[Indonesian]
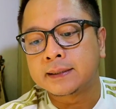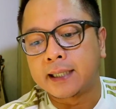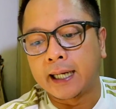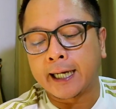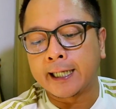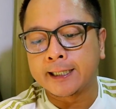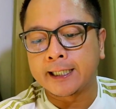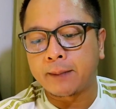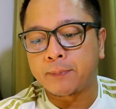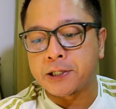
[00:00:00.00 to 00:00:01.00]
Sedangkan
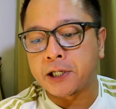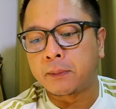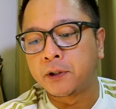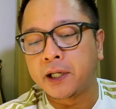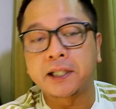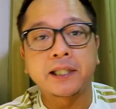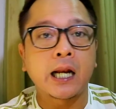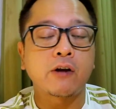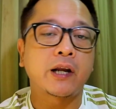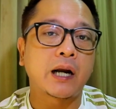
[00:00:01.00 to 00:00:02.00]
tidak Persikabo yang
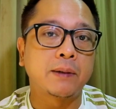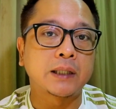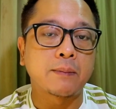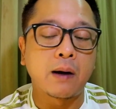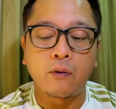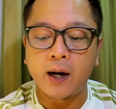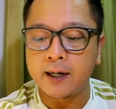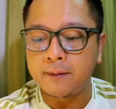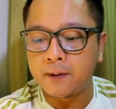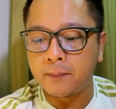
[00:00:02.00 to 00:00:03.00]
ditinggal oleh Rahmat
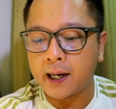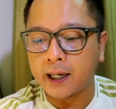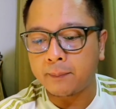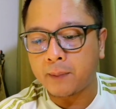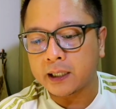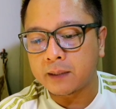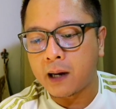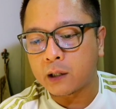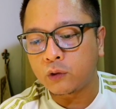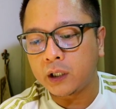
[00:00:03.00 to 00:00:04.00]
Darmawan memakai pelatih
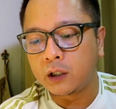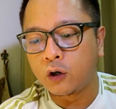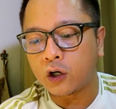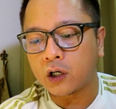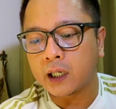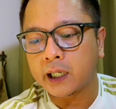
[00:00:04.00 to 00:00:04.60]
baru Igor